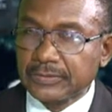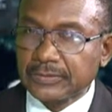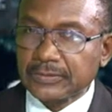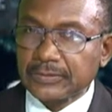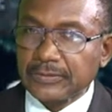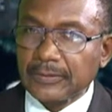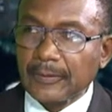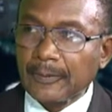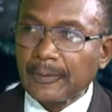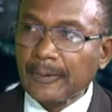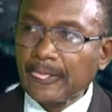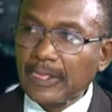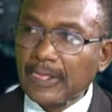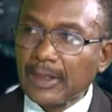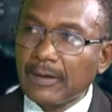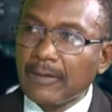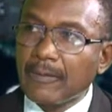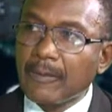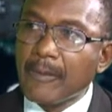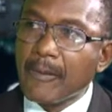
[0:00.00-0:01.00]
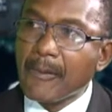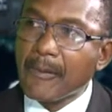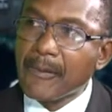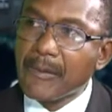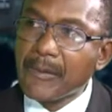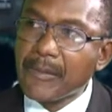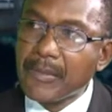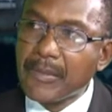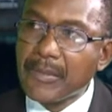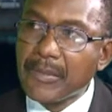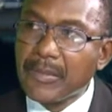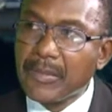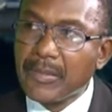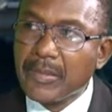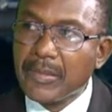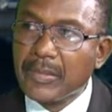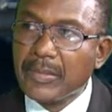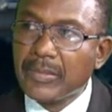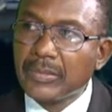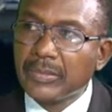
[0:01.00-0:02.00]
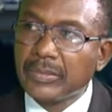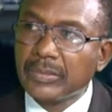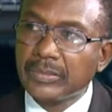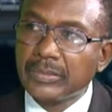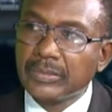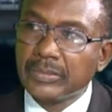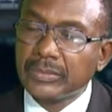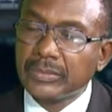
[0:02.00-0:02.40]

Voilà, pour comprendre très bien, on a affaire à un expert